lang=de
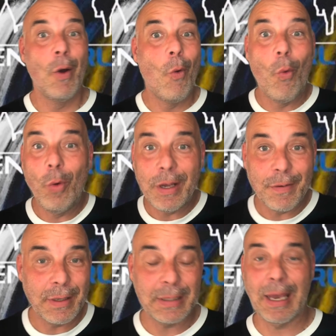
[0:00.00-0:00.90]

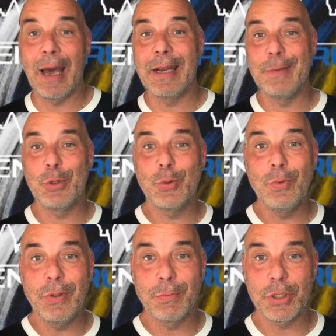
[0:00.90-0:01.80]
oder gerade im
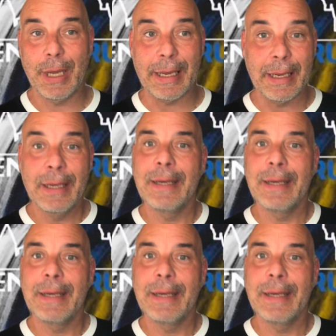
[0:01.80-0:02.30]
Studium stecke,